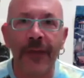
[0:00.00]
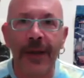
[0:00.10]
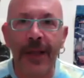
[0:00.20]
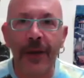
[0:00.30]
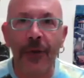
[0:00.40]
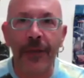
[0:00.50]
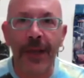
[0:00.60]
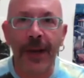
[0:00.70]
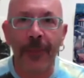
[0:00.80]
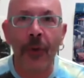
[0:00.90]
che
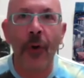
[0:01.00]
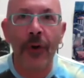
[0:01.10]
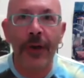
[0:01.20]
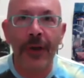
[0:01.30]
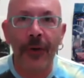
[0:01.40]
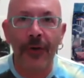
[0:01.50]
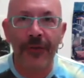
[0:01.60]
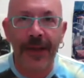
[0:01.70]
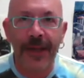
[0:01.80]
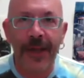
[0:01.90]
incontriamo, ogni cosa
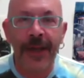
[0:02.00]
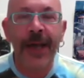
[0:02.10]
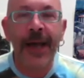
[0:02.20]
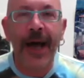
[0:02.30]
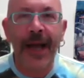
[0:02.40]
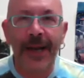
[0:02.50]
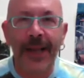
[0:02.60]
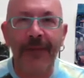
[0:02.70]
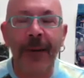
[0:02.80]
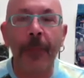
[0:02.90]
che
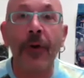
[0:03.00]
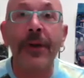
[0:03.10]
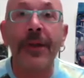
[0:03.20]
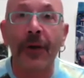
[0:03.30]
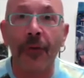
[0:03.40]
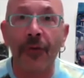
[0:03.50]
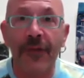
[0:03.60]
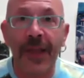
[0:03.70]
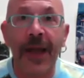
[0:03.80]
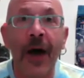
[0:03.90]
arriva porta con
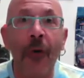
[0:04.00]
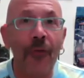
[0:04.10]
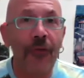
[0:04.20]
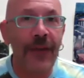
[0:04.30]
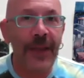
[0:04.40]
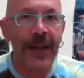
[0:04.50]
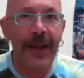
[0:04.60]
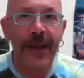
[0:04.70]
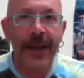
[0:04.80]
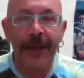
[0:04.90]
sé a un fine
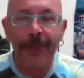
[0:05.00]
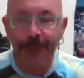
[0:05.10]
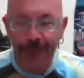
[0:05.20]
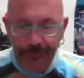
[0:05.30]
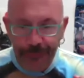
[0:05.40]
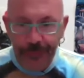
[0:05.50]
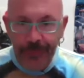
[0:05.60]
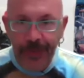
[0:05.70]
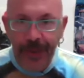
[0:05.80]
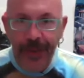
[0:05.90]
e,
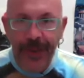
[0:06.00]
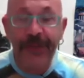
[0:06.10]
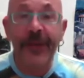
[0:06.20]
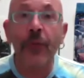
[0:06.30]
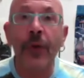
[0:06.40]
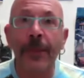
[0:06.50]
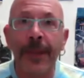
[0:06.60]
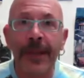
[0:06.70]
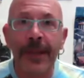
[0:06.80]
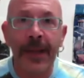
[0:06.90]
e
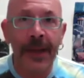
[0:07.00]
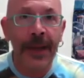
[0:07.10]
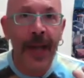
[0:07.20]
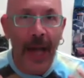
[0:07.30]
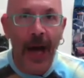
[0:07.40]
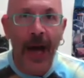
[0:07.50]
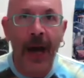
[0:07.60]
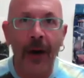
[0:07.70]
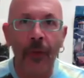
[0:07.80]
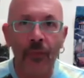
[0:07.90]
sicuramente
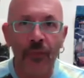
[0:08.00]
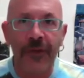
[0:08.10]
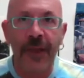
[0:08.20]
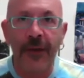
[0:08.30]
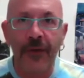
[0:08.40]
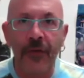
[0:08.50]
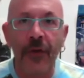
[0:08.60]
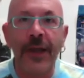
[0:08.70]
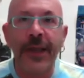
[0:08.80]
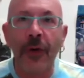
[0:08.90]
ha un senso. È
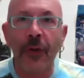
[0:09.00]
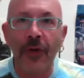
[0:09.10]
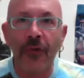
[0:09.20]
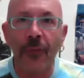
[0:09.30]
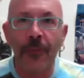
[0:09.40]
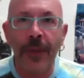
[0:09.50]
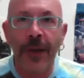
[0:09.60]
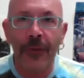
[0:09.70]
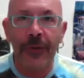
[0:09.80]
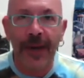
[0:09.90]
chiaro che su un piano
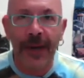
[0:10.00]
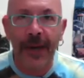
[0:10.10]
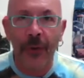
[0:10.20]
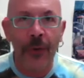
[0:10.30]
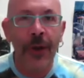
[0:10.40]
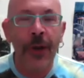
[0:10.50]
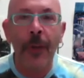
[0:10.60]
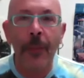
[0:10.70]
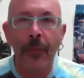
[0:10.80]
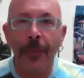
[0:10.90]
terreno
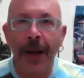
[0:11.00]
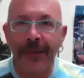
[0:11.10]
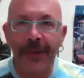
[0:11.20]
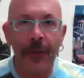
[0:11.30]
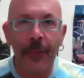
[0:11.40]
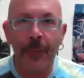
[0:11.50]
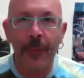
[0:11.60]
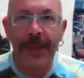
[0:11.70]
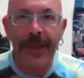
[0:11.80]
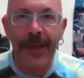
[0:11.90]
più basico, più
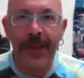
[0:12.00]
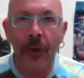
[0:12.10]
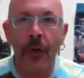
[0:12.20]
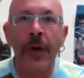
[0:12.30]
materico,